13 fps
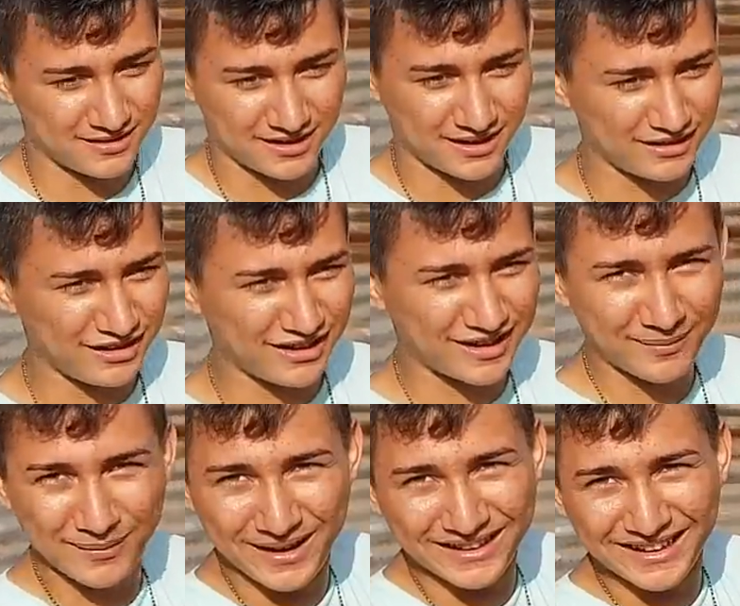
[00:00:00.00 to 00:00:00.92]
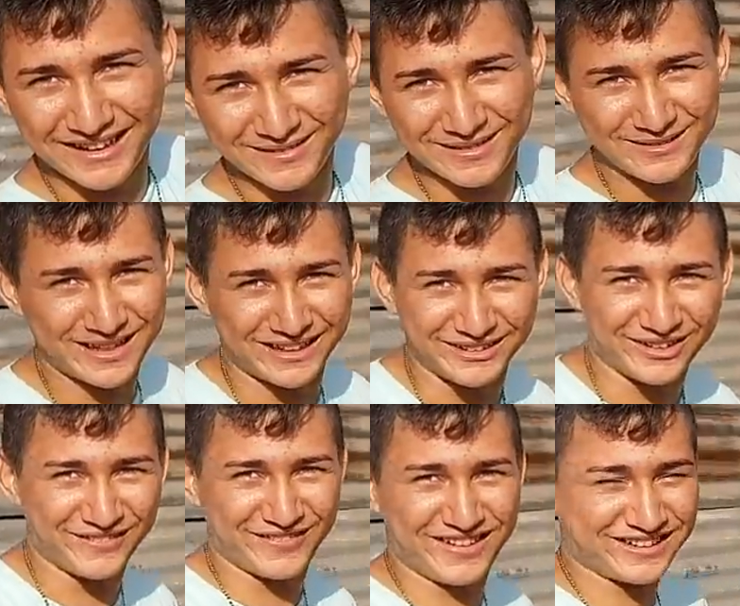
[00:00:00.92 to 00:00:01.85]
Ah, ni que me andan
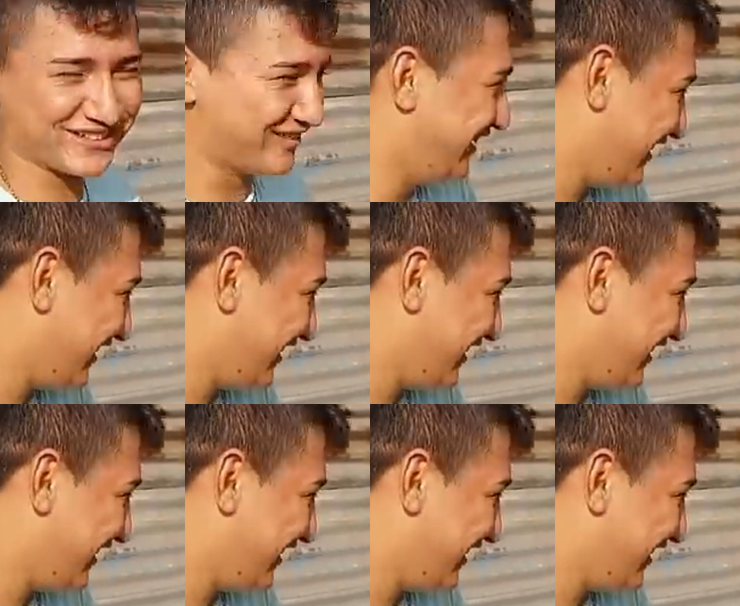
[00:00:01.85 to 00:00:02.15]
dando besos.